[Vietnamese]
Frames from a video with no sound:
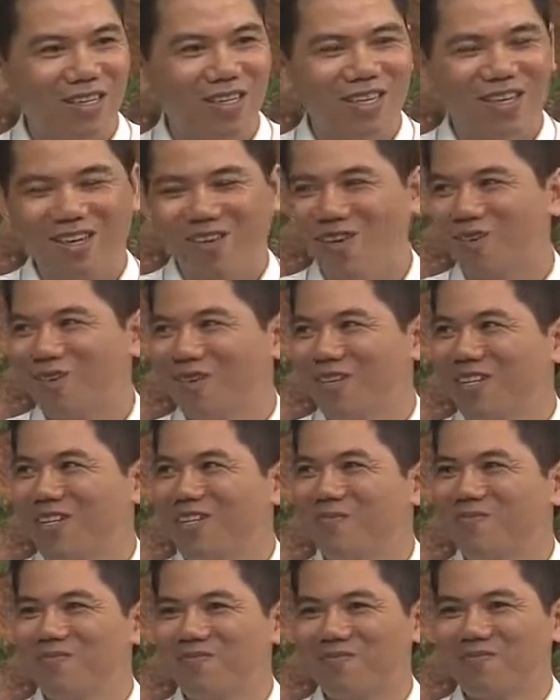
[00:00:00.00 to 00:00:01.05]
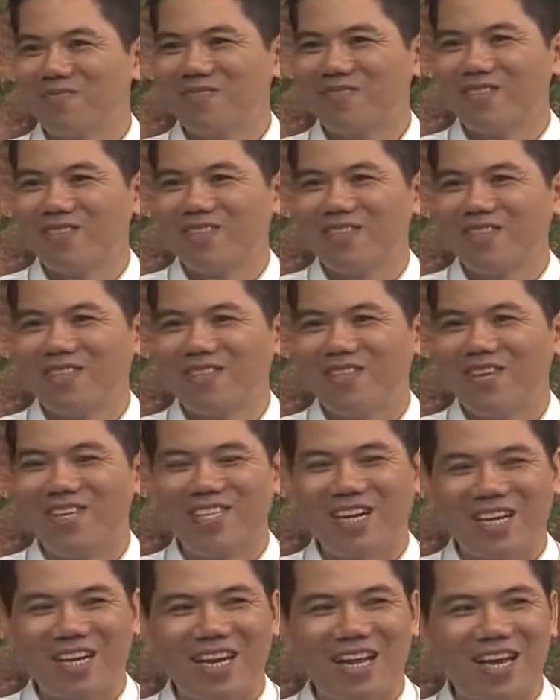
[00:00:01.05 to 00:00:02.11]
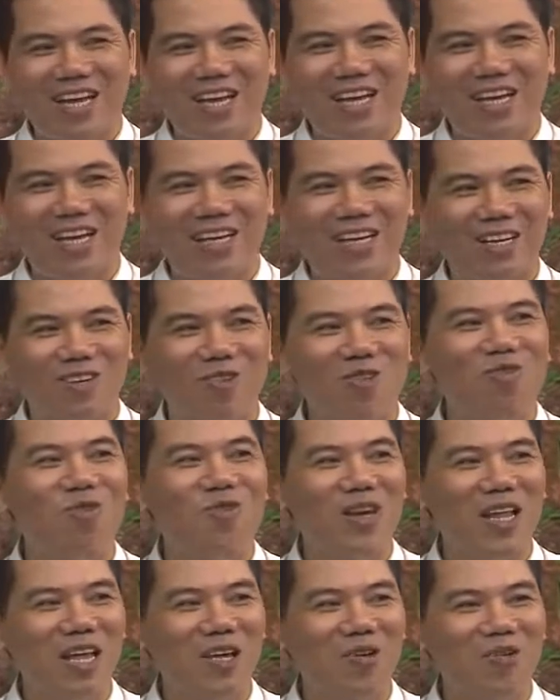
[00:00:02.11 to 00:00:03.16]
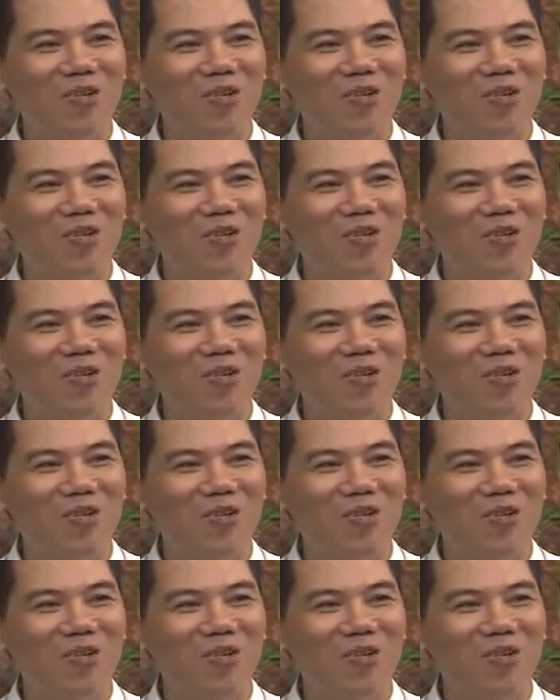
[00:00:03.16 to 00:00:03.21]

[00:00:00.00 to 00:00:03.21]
Thì con thấy rằng là con ngồi đây,